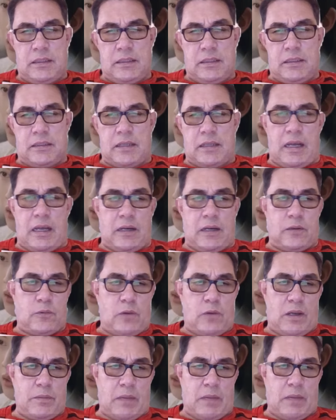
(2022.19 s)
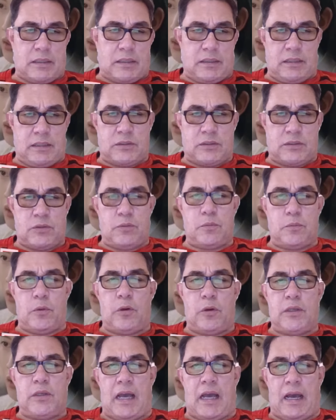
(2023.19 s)
nàng quay mặt nhìn xuống
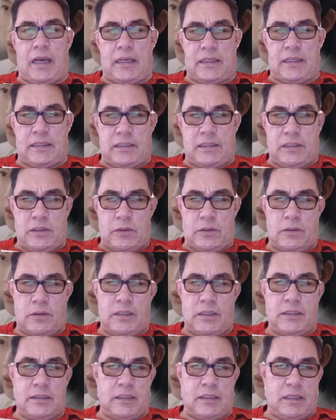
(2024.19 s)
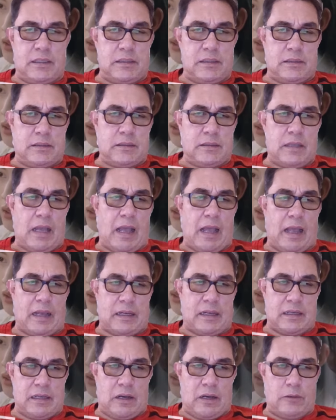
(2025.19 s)
mũi hài có đến những hạt
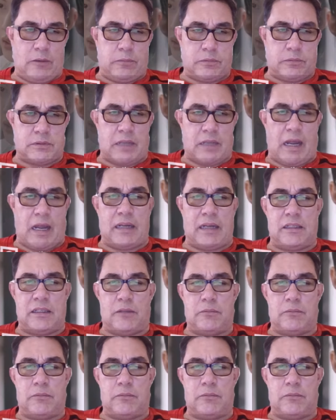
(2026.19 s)
ngọc trai lóng